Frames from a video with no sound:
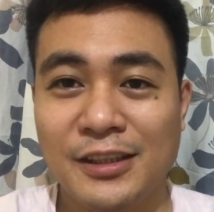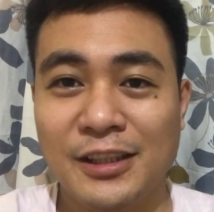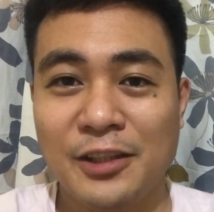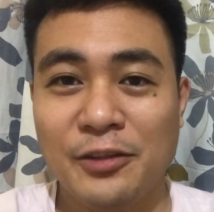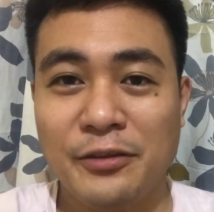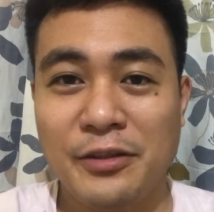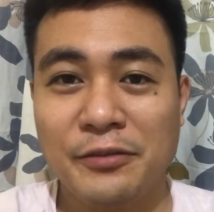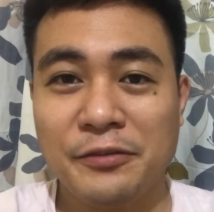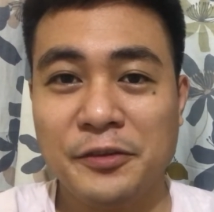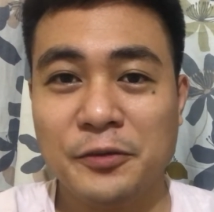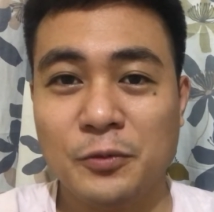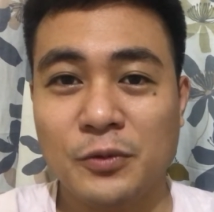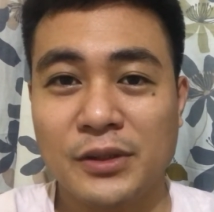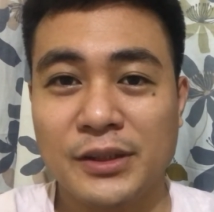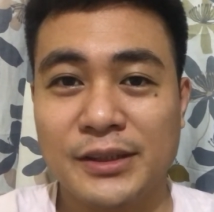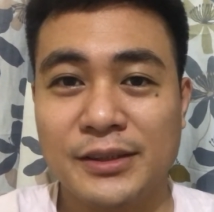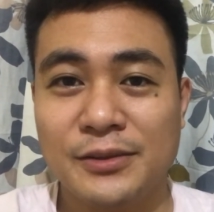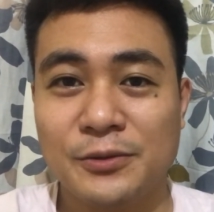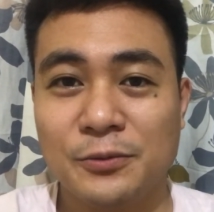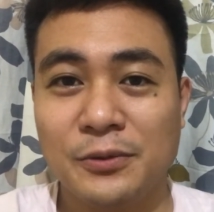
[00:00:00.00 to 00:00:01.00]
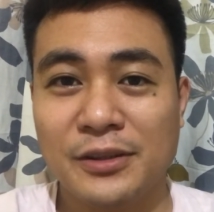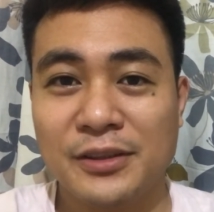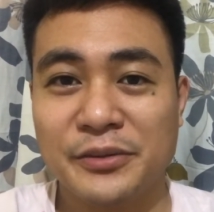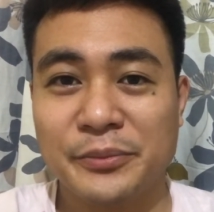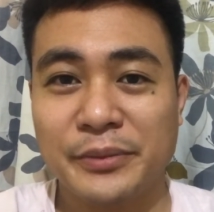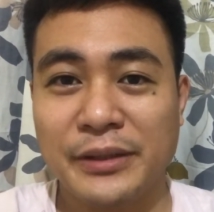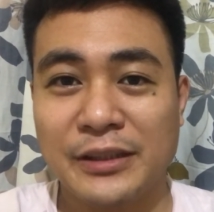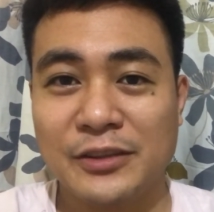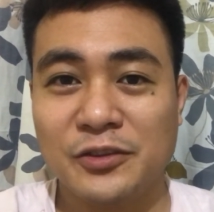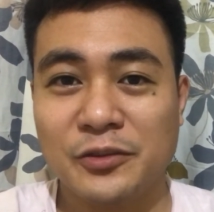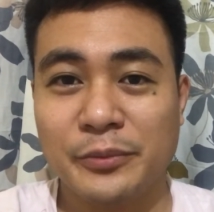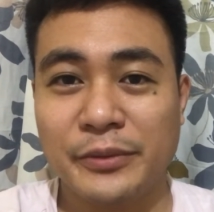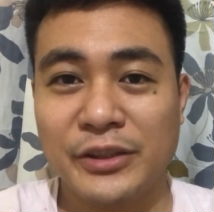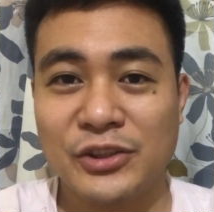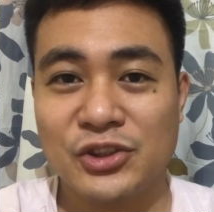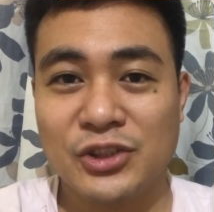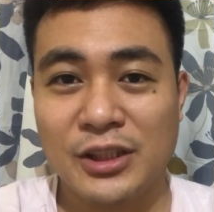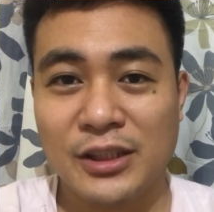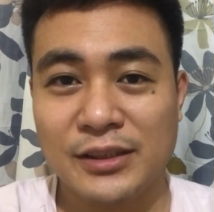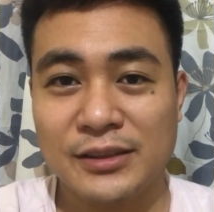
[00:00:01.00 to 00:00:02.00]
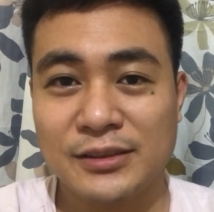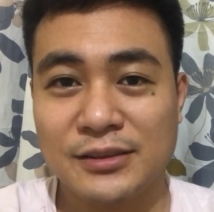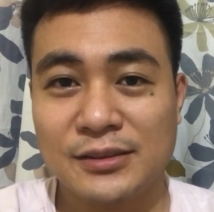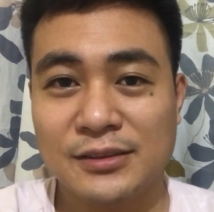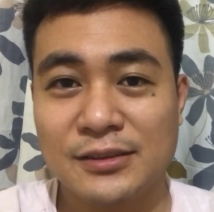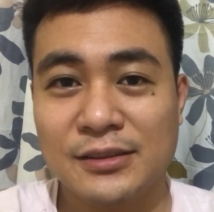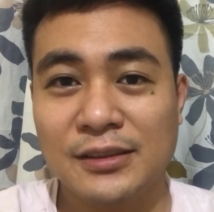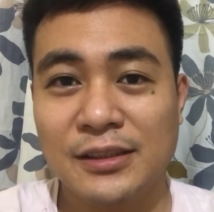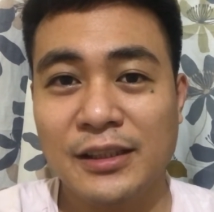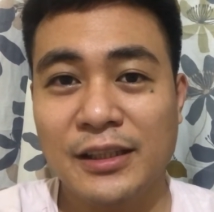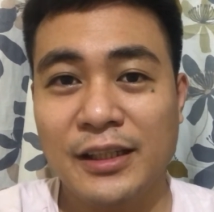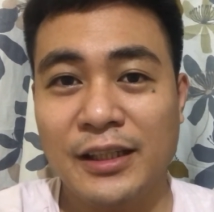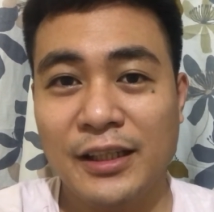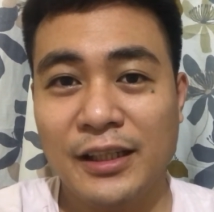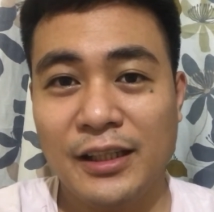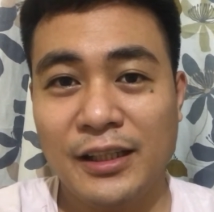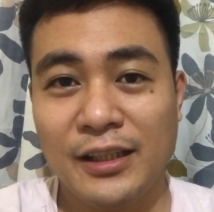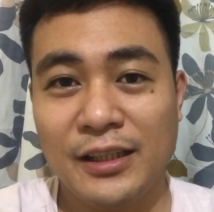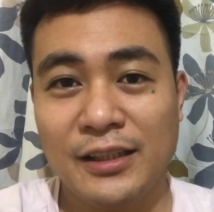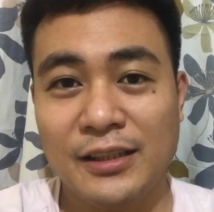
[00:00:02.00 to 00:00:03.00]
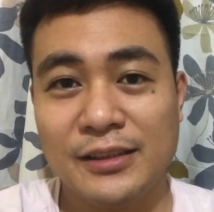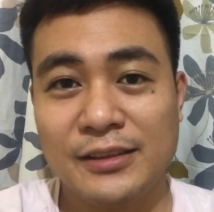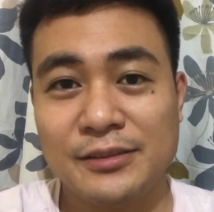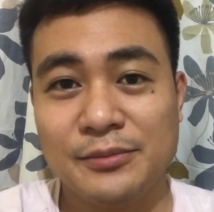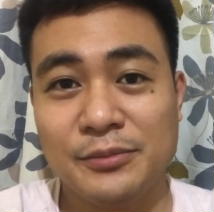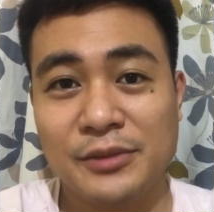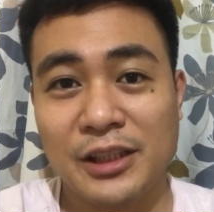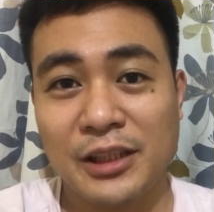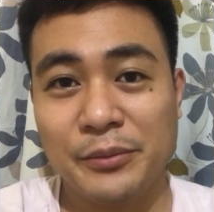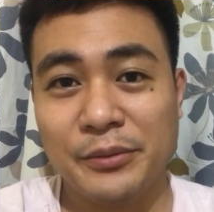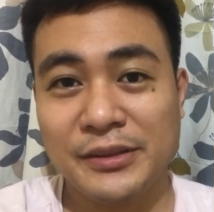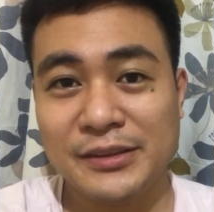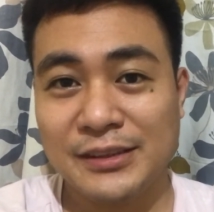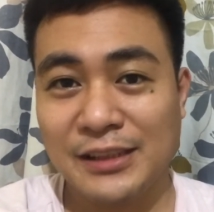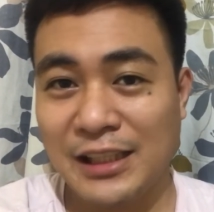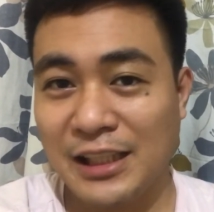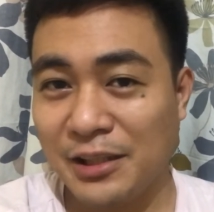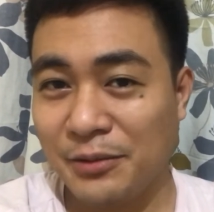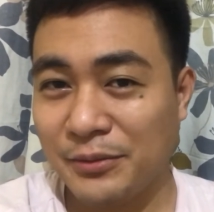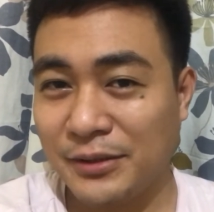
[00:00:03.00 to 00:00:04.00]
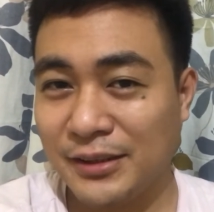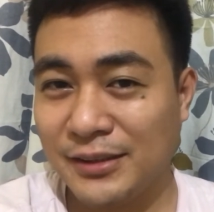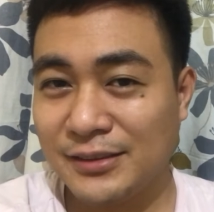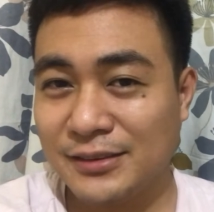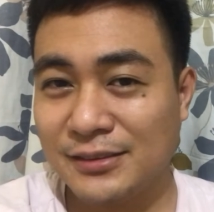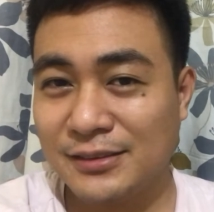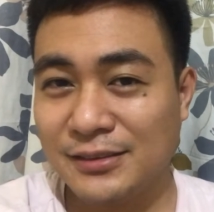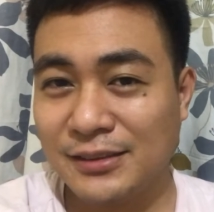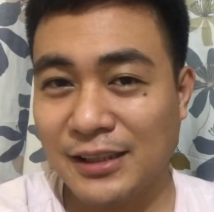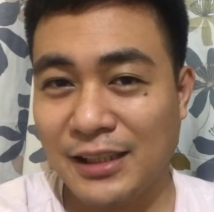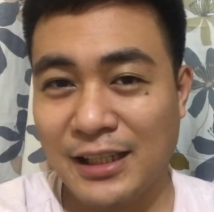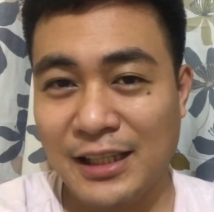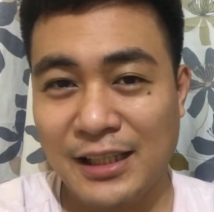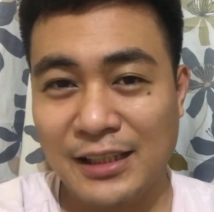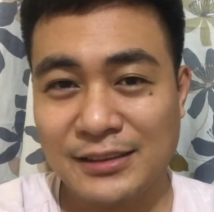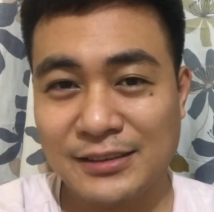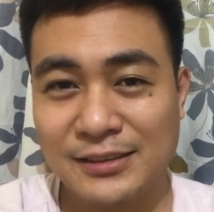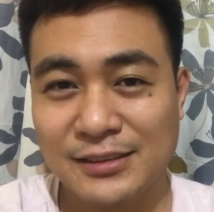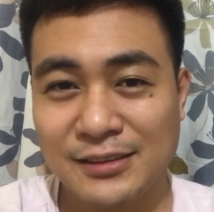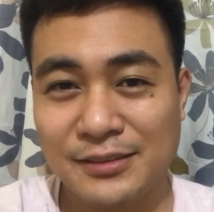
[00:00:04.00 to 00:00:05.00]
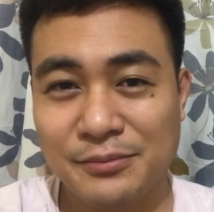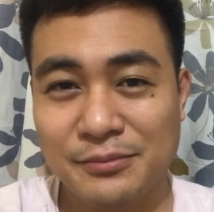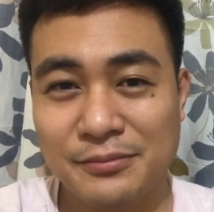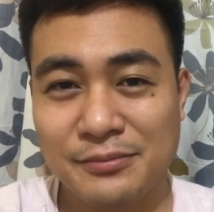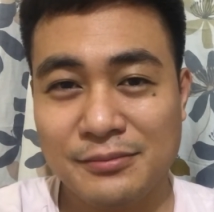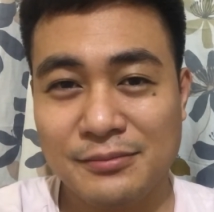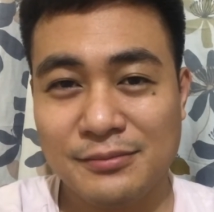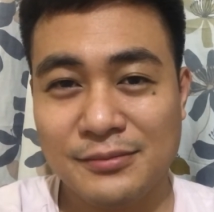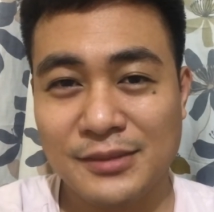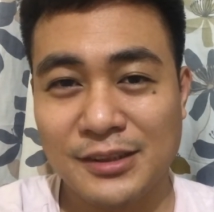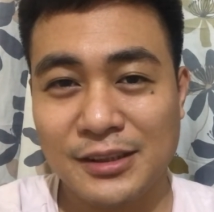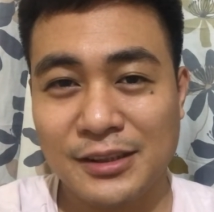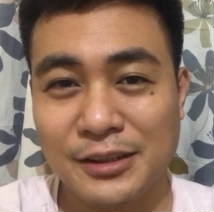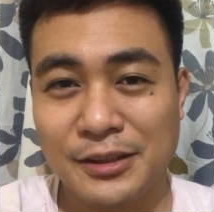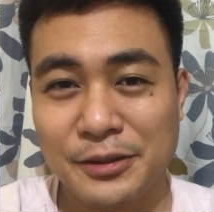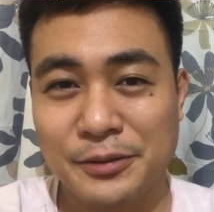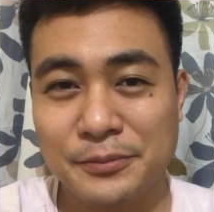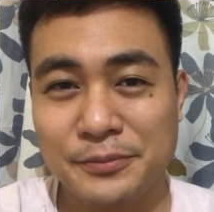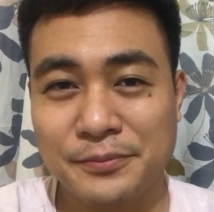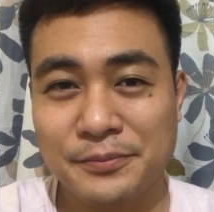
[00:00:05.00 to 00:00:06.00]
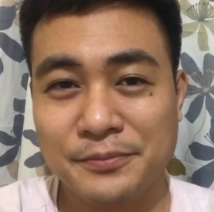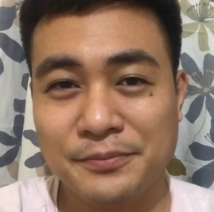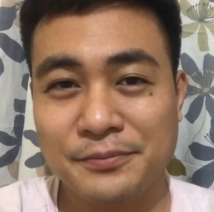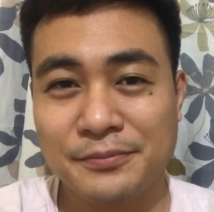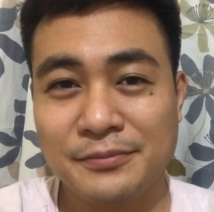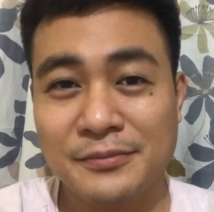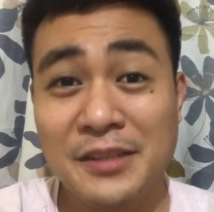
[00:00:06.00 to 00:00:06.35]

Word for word: Hello everyone! Welcome back to my channel and maraming salamat at um,